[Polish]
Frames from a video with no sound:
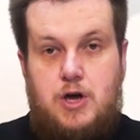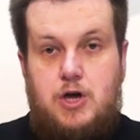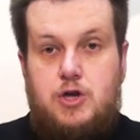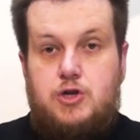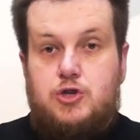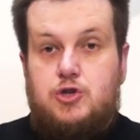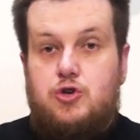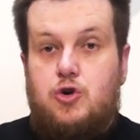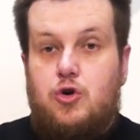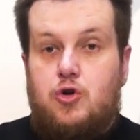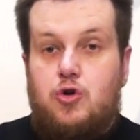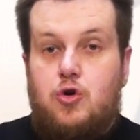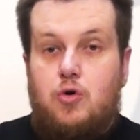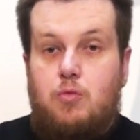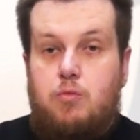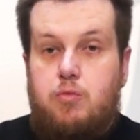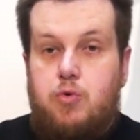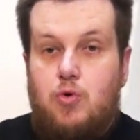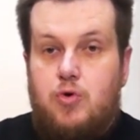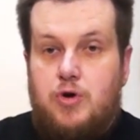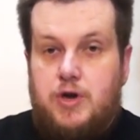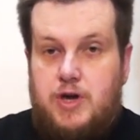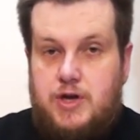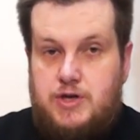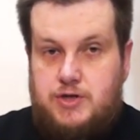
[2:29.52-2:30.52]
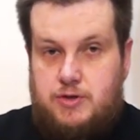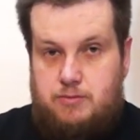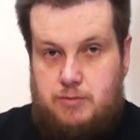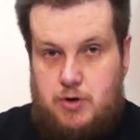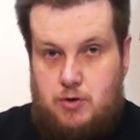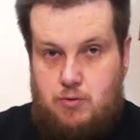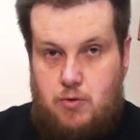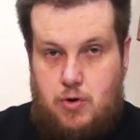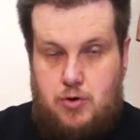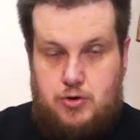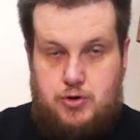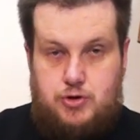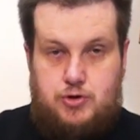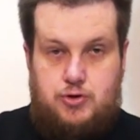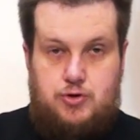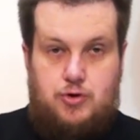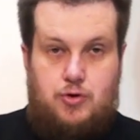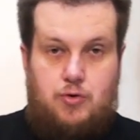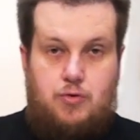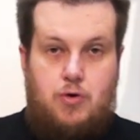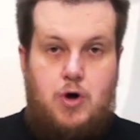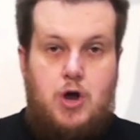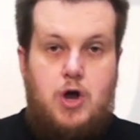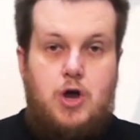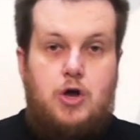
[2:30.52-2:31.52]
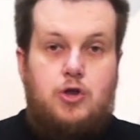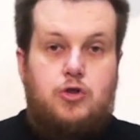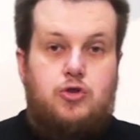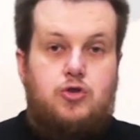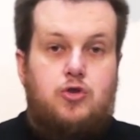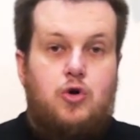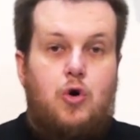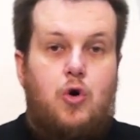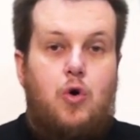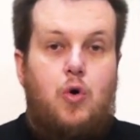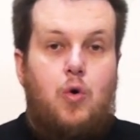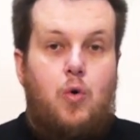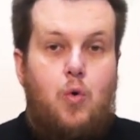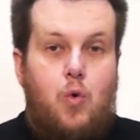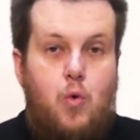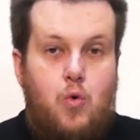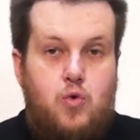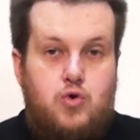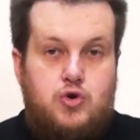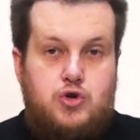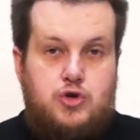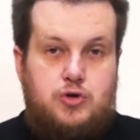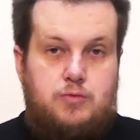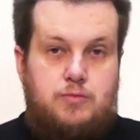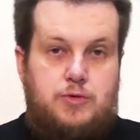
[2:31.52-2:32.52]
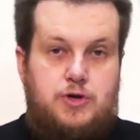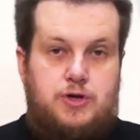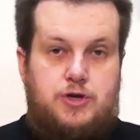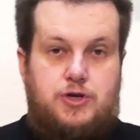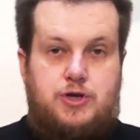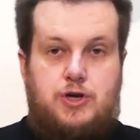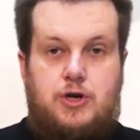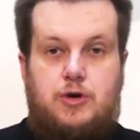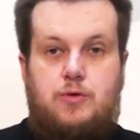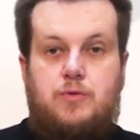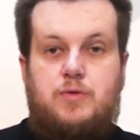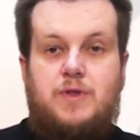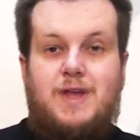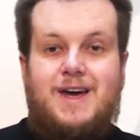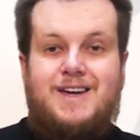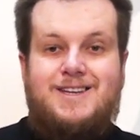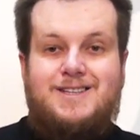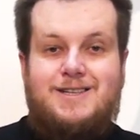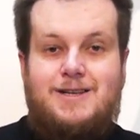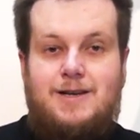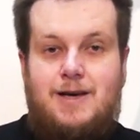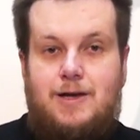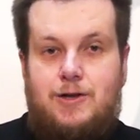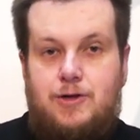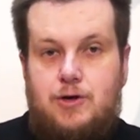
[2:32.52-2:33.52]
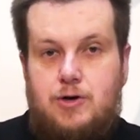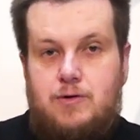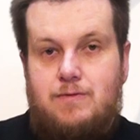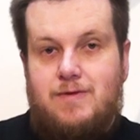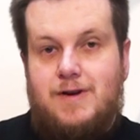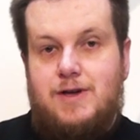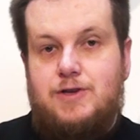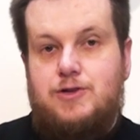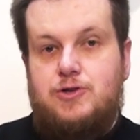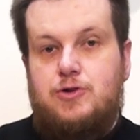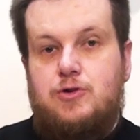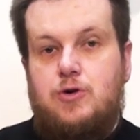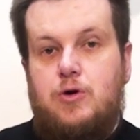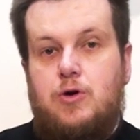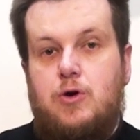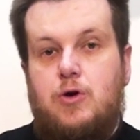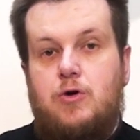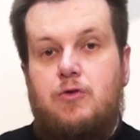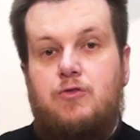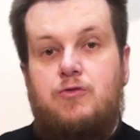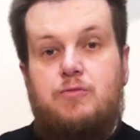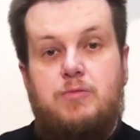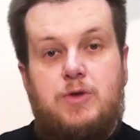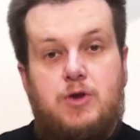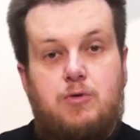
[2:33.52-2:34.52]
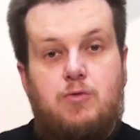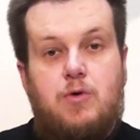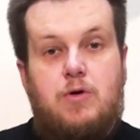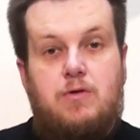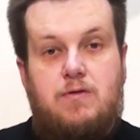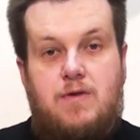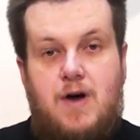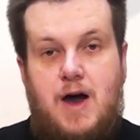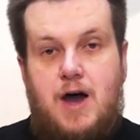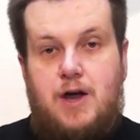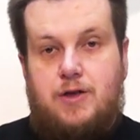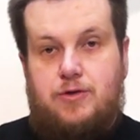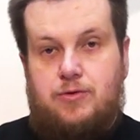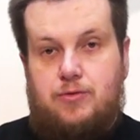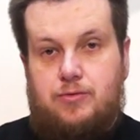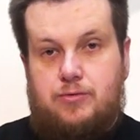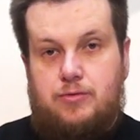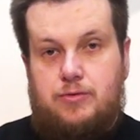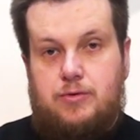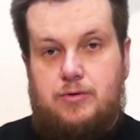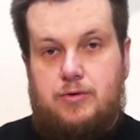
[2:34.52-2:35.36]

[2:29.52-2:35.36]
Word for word: Skoro Bóg jest miłością, to uczmy się naśladować Go w miłowaniu.